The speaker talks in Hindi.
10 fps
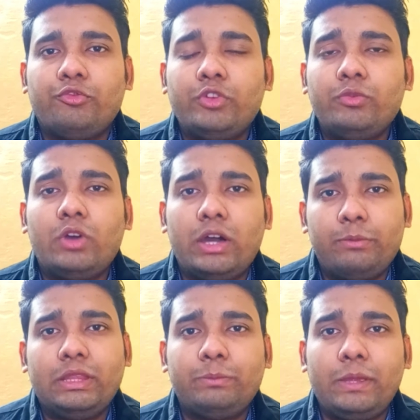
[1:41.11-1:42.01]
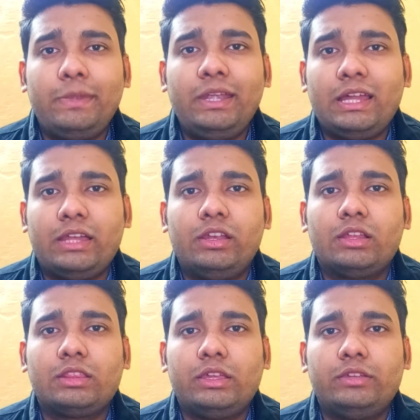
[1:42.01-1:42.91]
फिर वो हर मंथ पेमेंट आने
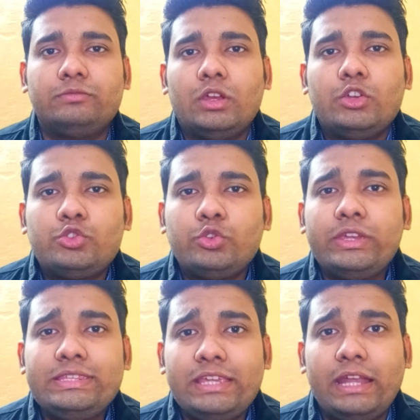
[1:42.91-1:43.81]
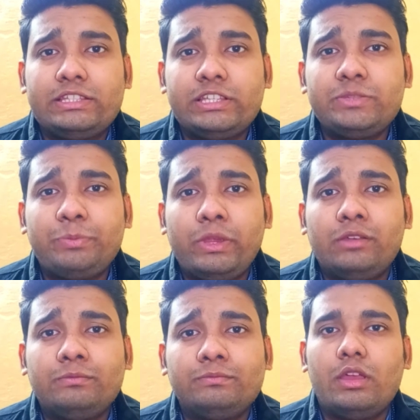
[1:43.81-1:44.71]
लगता है सो गई ये एडसेंस पिन